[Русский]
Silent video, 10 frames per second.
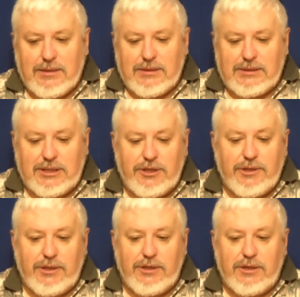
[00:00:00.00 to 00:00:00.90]

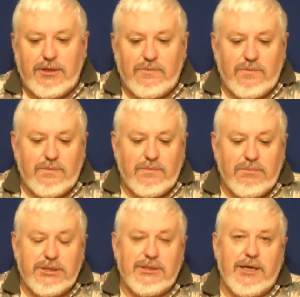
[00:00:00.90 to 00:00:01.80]
Среди них
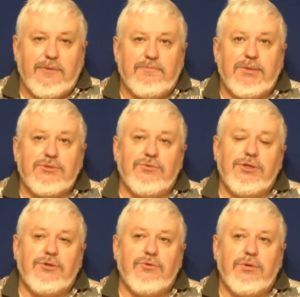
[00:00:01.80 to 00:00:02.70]
мы знаем, по
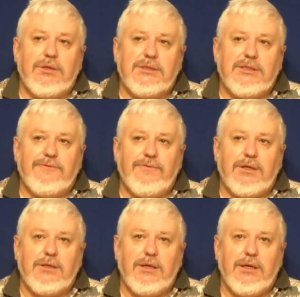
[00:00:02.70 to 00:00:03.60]
сути, только
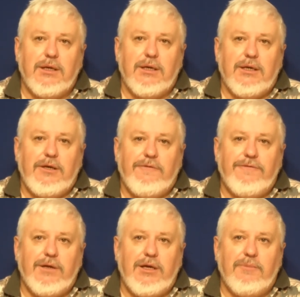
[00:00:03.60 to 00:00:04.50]
Стефана и
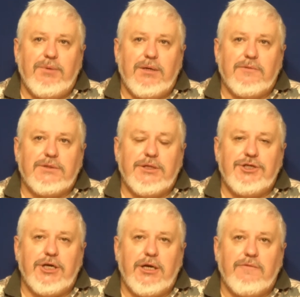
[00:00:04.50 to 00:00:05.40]
Филиппа,
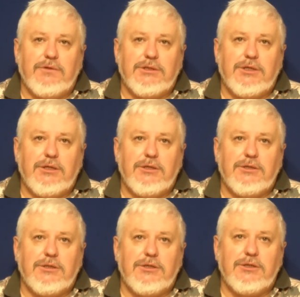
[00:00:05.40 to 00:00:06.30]
встречая его на
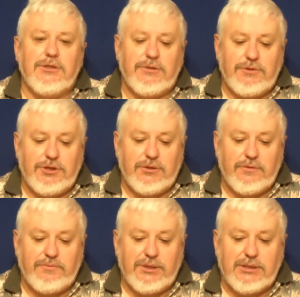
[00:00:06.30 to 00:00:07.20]
страницах
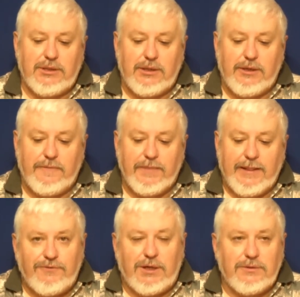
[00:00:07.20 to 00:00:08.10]
Священного Писания.
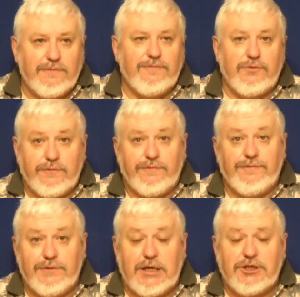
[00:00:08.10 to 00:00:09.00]
Стефан вот
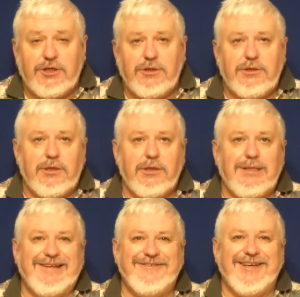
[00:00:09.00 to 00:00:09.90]
в нашей недельной
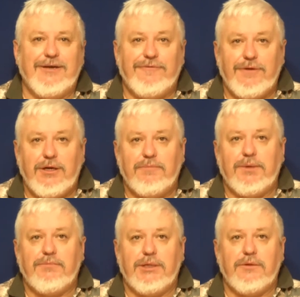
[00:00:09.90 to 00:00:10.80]
главе, а
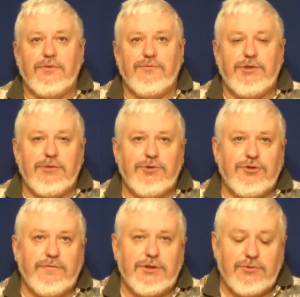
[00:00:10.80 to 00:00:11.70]
Филиппа мы увидим
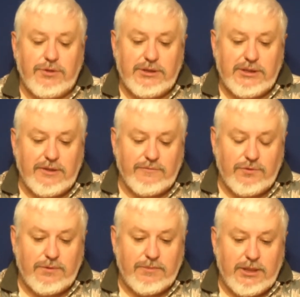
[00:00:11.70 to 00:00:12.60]
еще в истории с
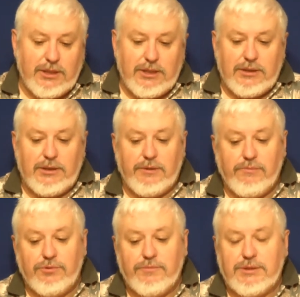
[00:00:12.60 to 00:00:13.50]
Евнухом, не
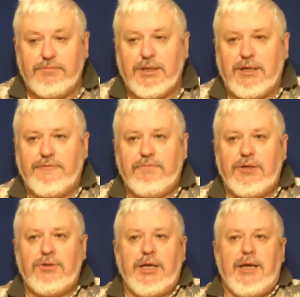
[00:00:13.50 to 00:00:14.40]
будем забегать
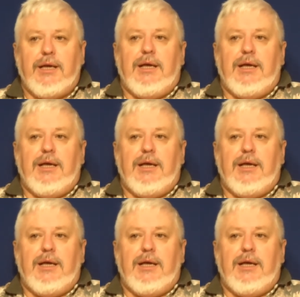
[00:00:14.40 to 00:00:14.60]
вперед.